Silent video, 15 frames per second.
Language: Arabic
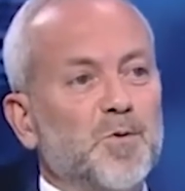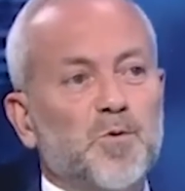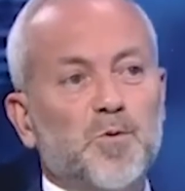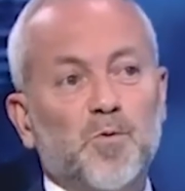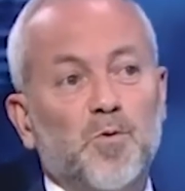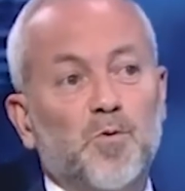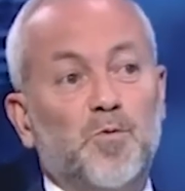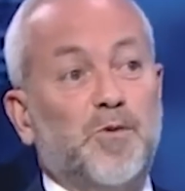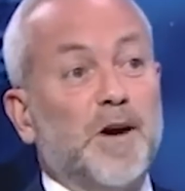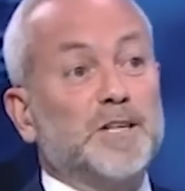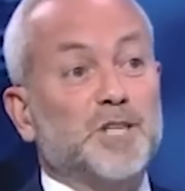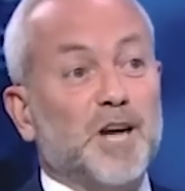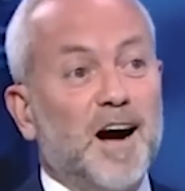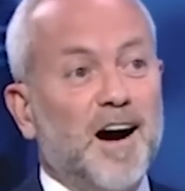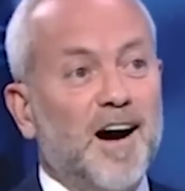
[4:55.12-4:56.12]

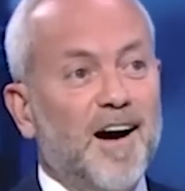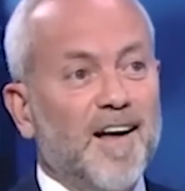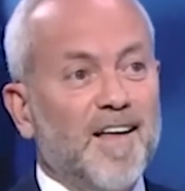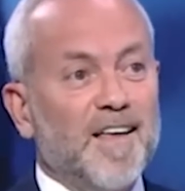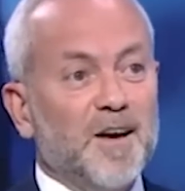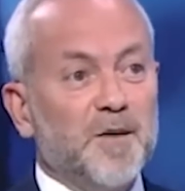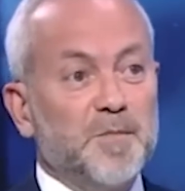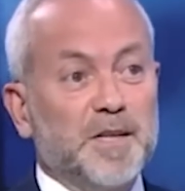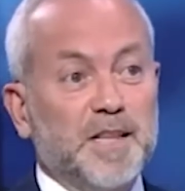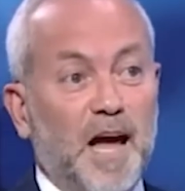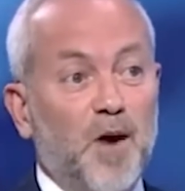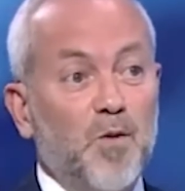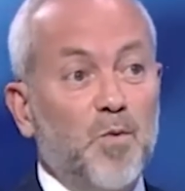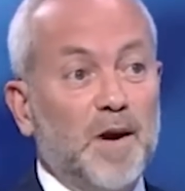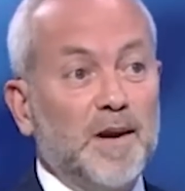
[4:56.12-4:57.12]
وفجاه
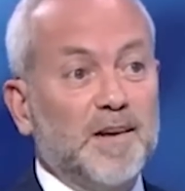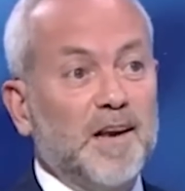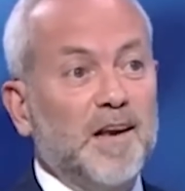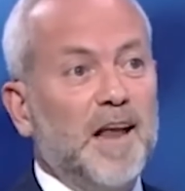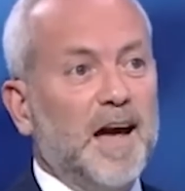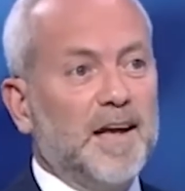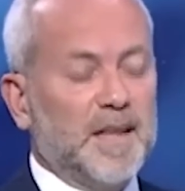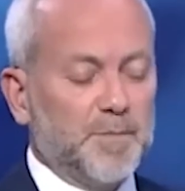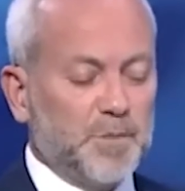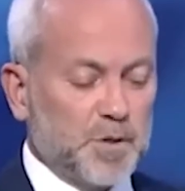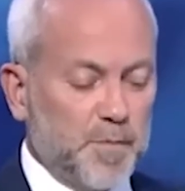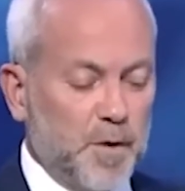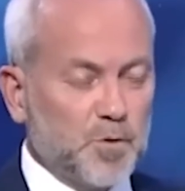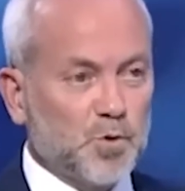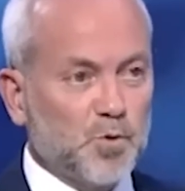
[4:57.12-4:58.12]
بيتحول كل هيدا
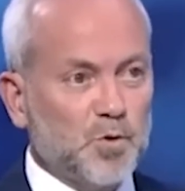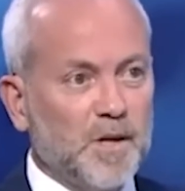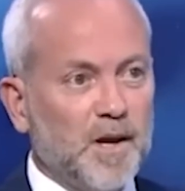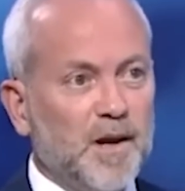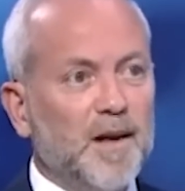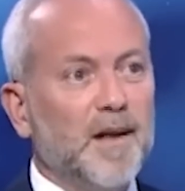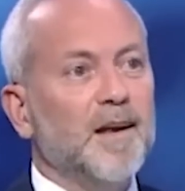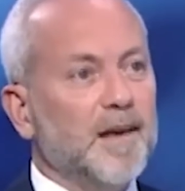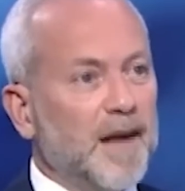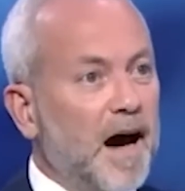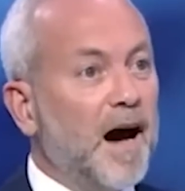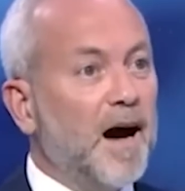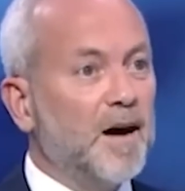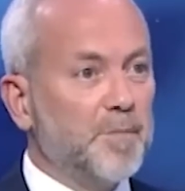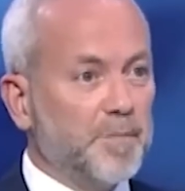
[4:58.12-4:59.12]
مش موجود
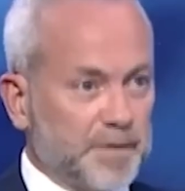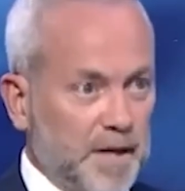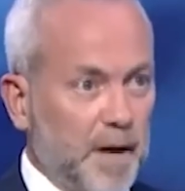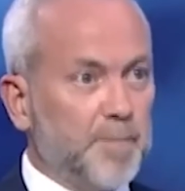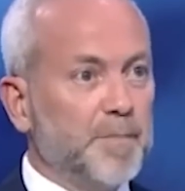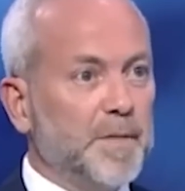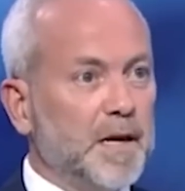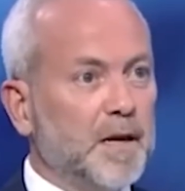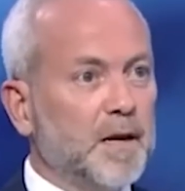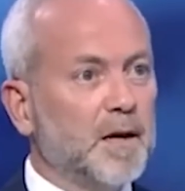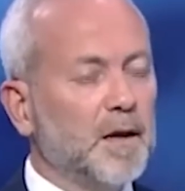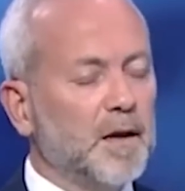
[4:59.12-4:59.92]
لا بطمنك